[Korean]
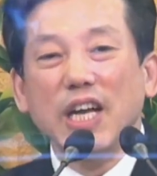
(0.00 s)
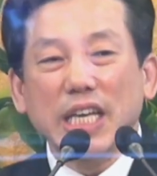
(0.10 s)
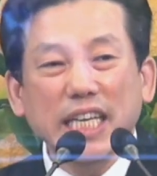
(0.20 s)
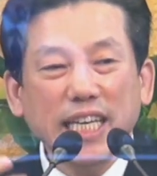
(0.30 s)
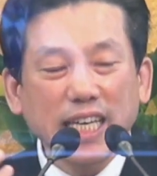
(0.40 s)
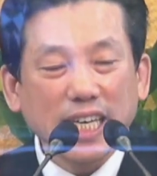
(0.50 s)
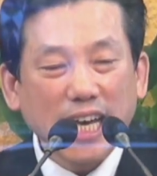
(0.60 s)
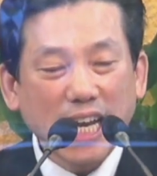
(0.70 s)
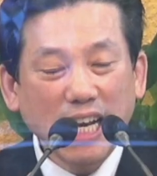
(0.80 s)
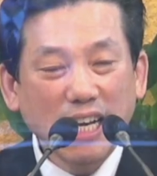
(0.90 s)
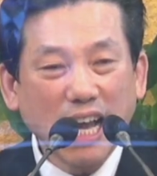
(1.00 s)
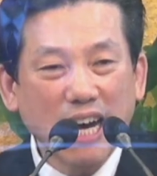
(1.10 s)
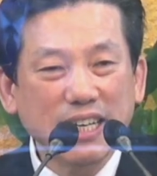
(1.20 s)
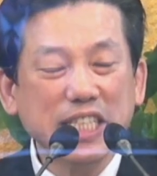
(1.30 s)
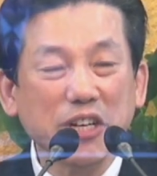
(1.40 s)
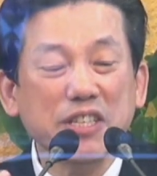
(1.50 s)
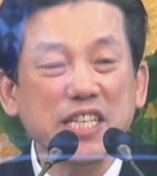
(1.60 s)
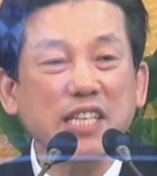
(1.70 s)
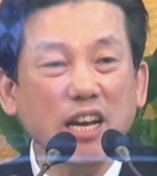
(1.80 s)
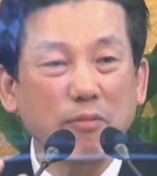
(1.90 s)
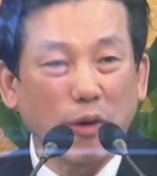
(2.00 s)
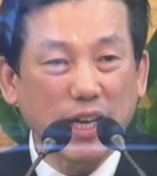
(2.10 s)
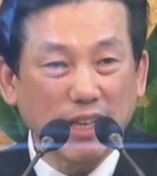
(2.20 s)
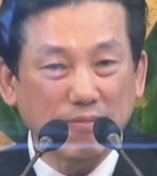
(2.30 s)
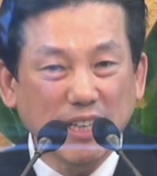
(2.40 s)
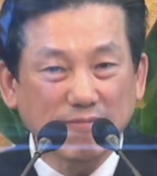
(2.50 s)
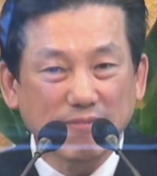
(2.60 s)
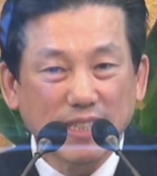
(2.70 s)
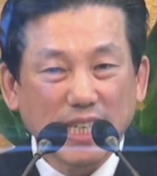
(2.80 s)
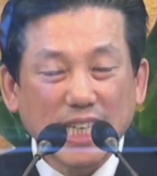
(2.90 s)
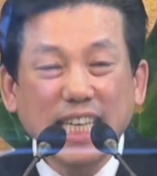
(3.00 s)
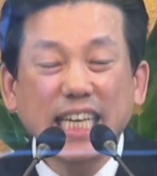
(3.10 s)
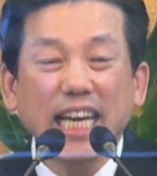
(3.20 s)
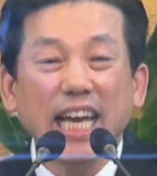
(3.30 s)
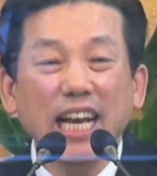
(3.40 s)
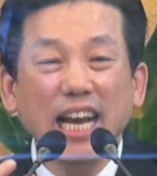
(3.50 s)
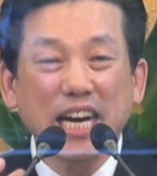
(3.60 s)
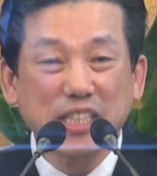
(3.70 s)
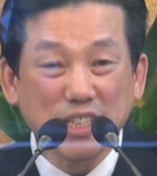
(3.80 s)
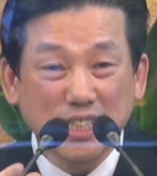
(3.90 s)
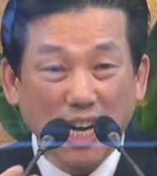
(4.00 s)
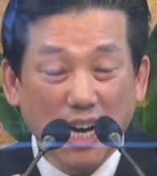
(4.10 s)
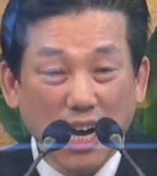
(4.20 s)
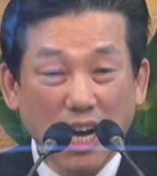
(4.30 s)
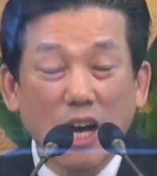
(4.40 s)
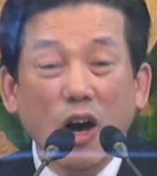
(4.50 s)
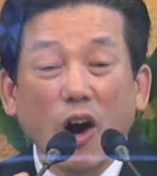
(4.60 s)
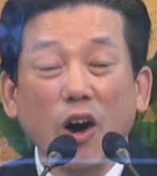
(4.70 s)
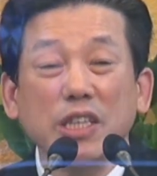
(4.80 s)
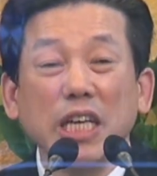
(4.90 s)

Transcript: 이 헬라의 전치사를 보게 되면 이 헬라의 전치사가 어디